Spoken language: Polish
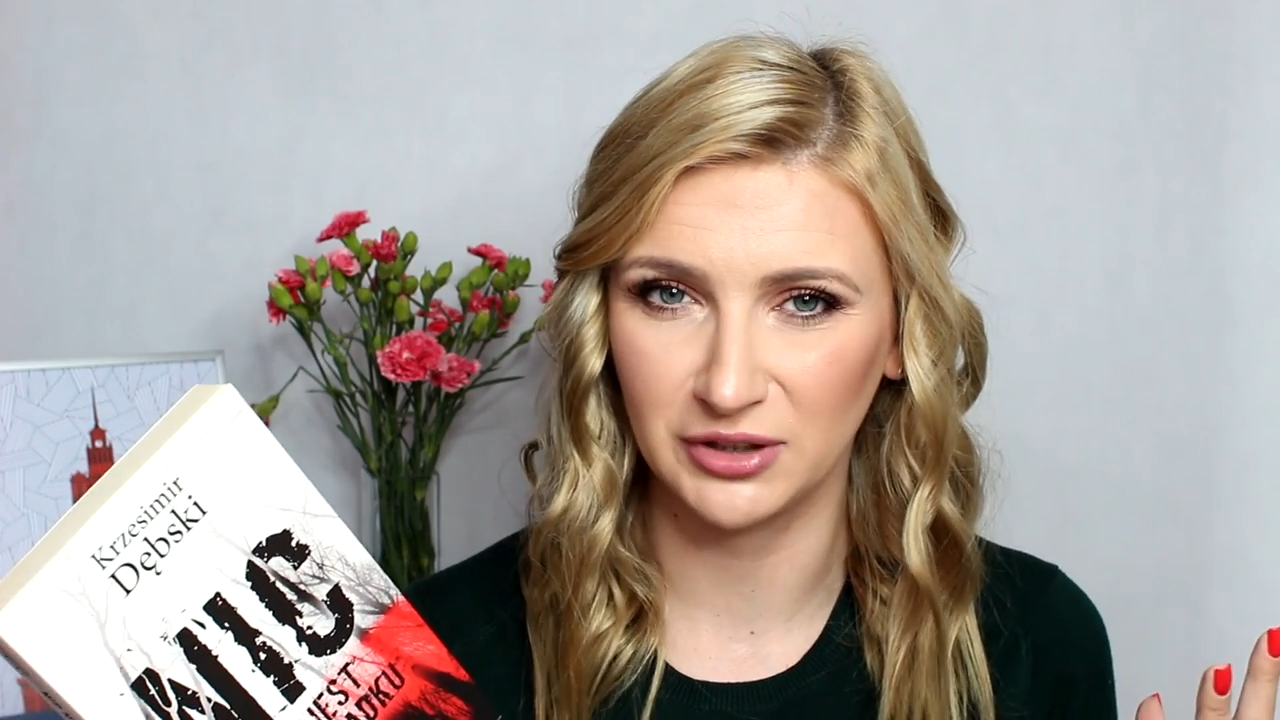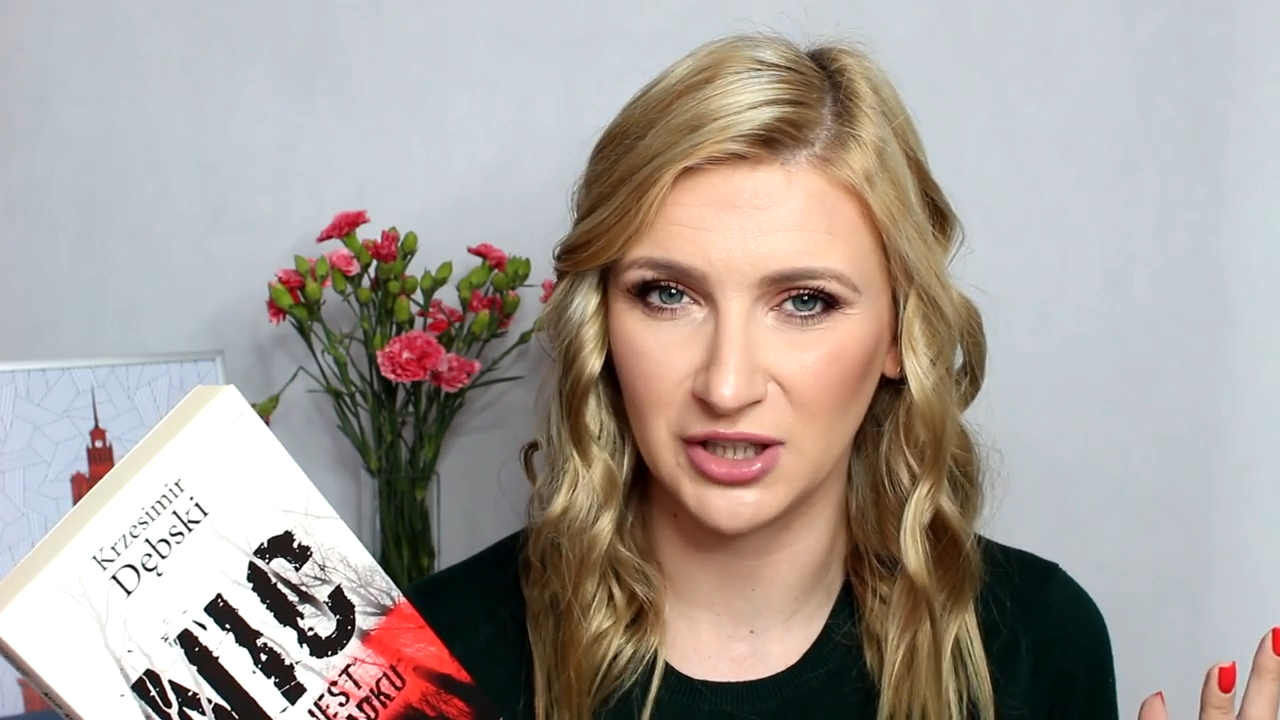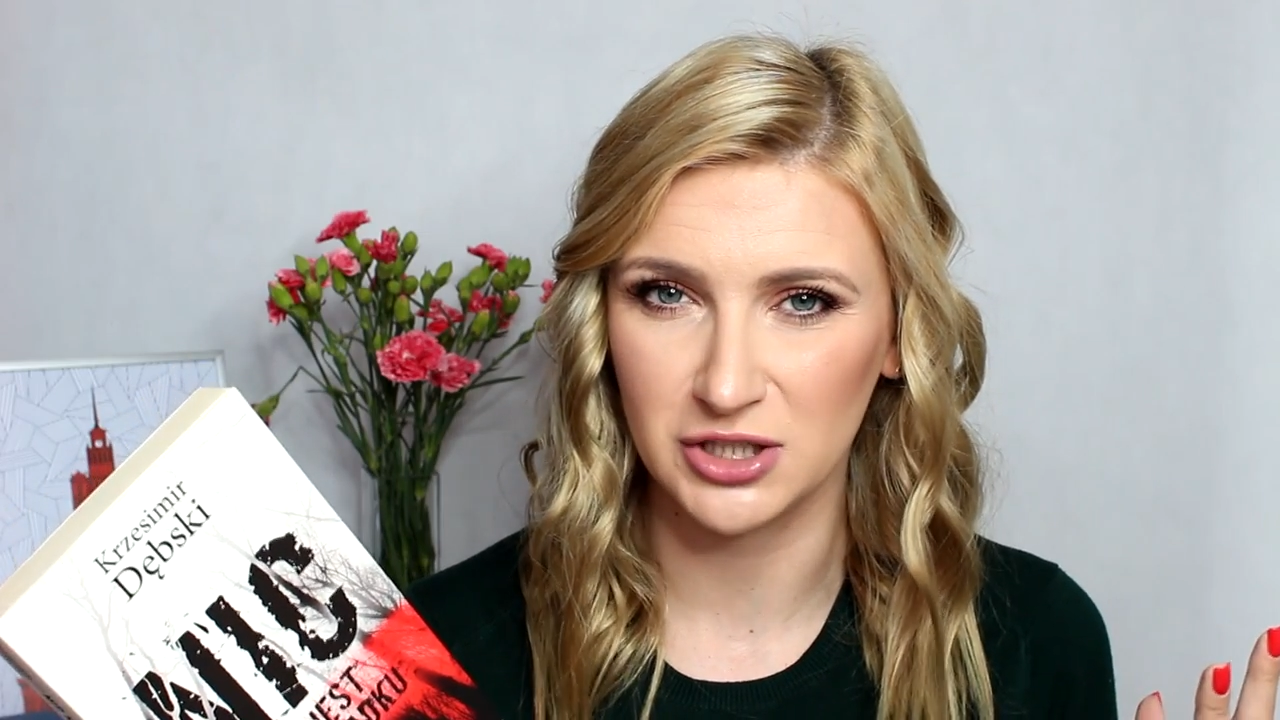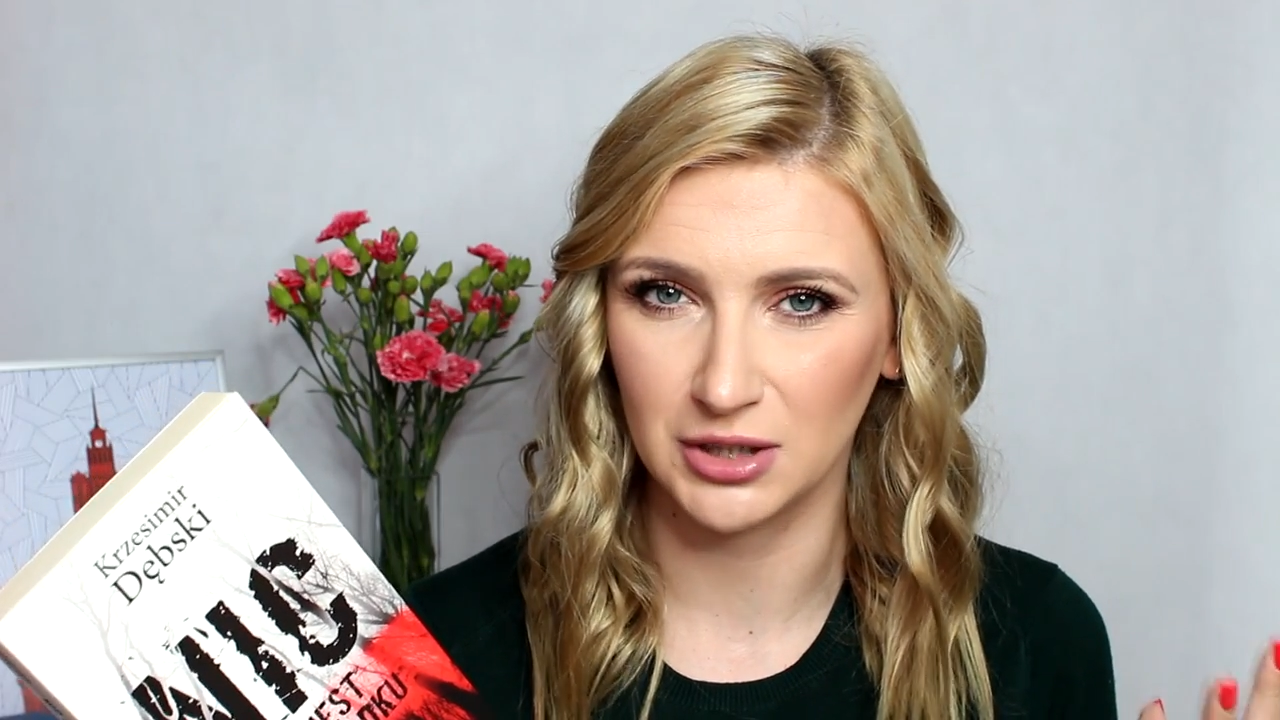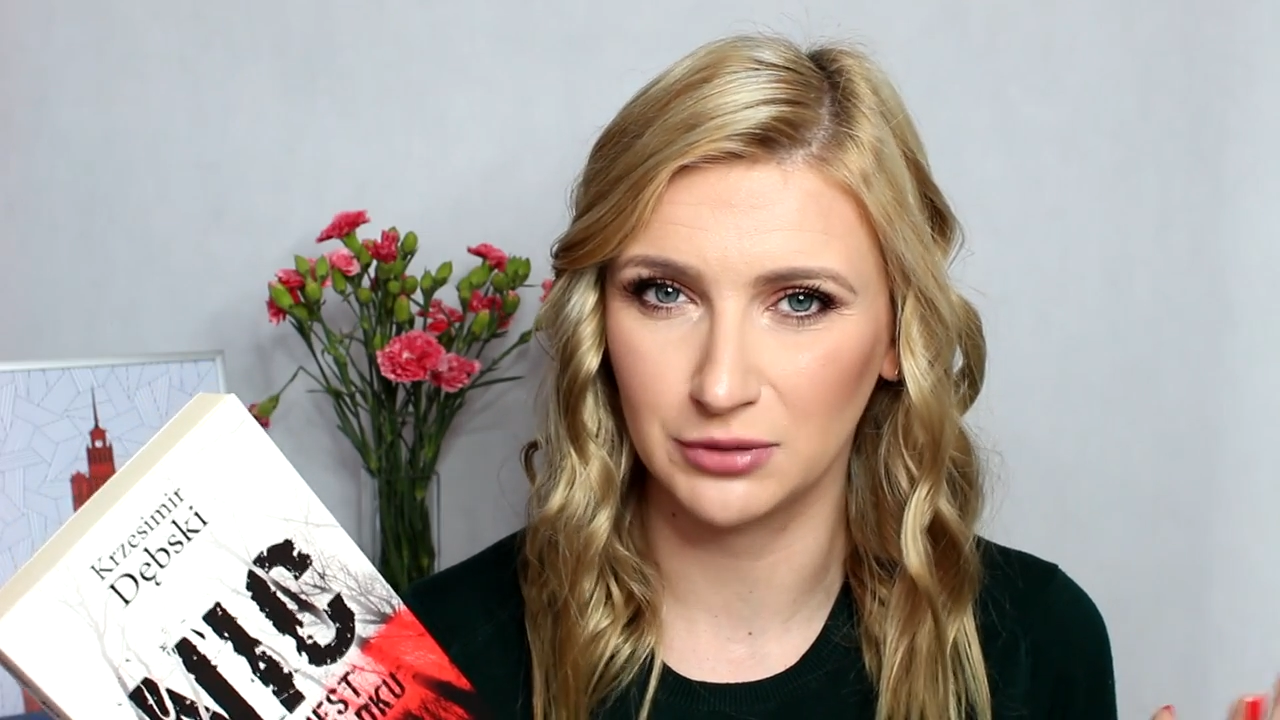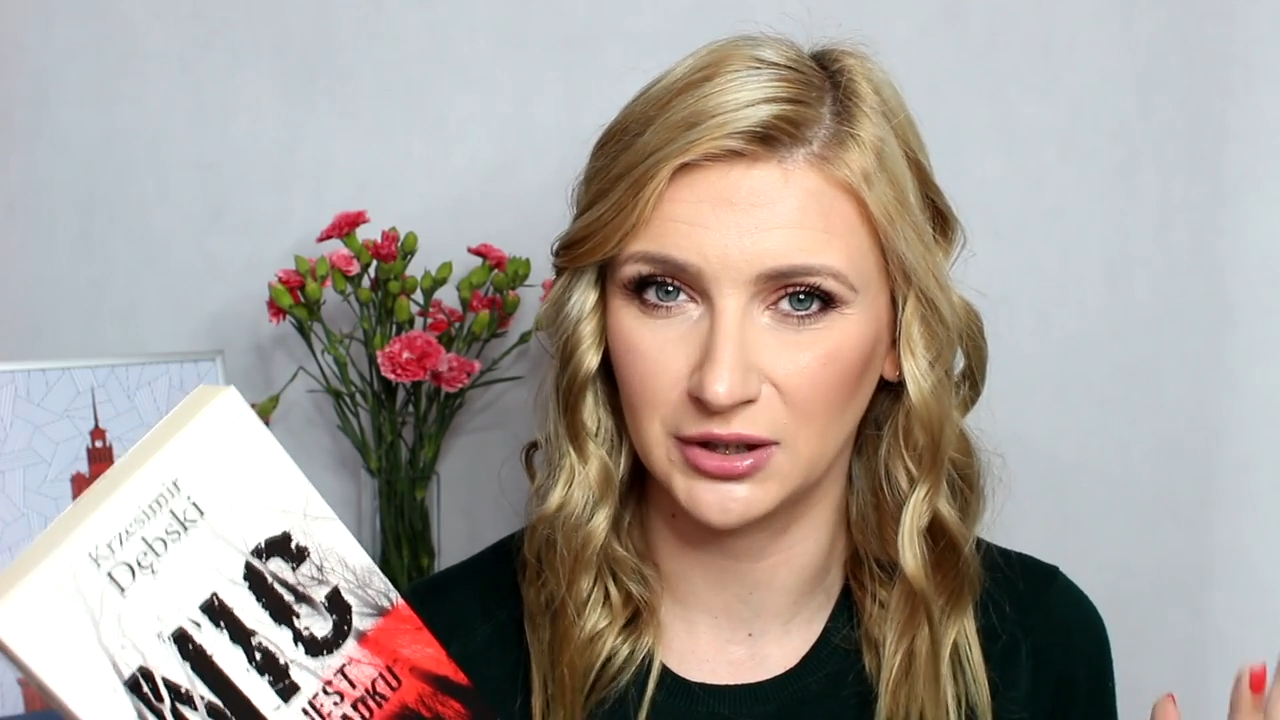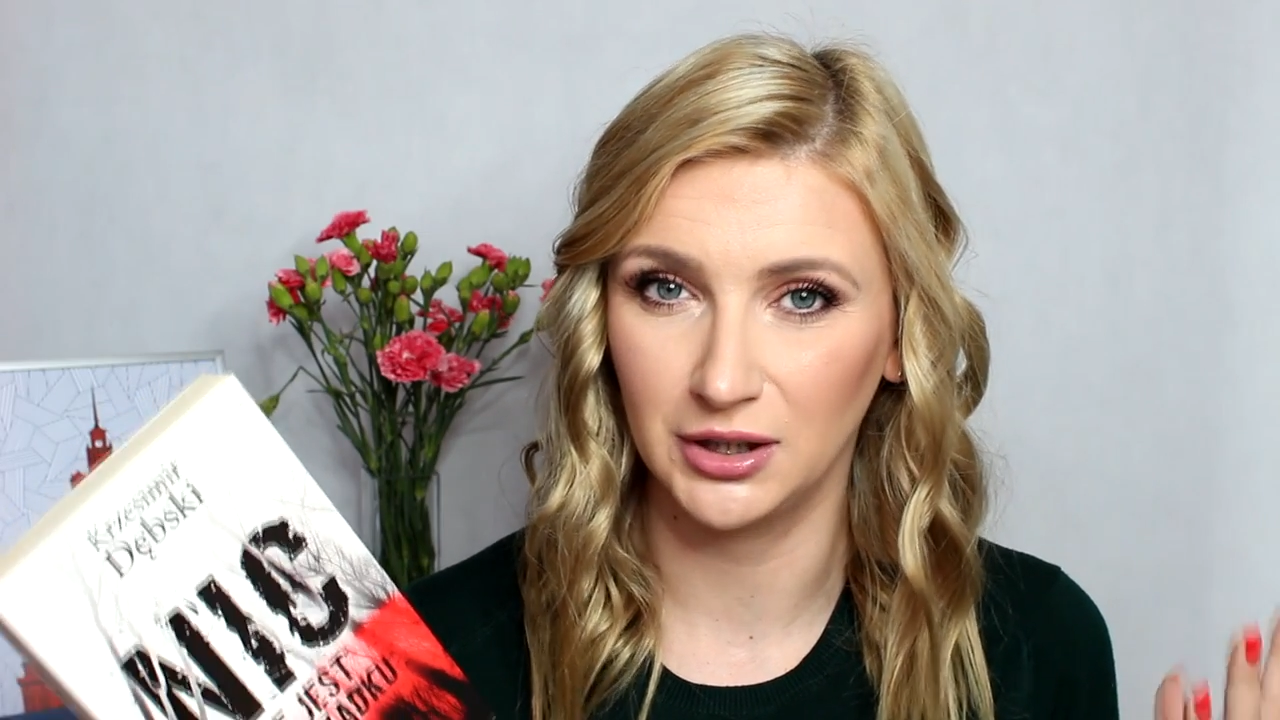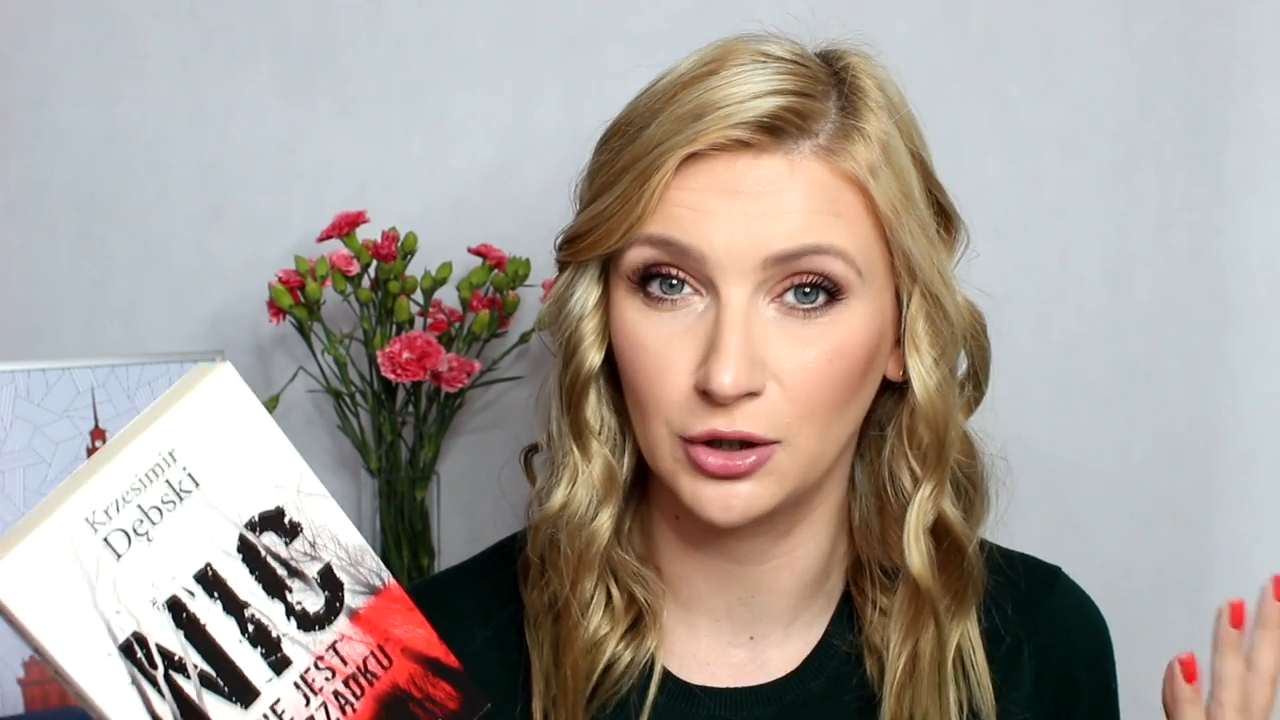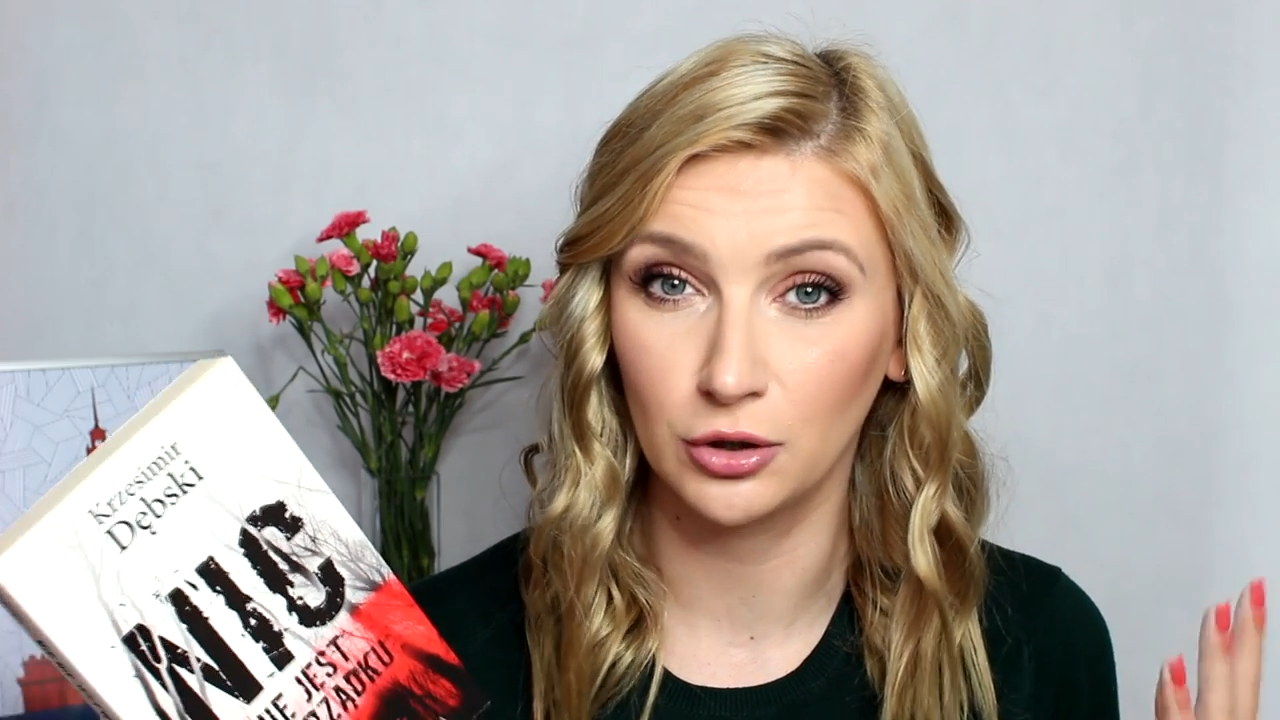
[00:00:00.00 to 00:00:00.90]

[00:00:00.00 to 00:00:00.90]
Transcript: na kształt takiej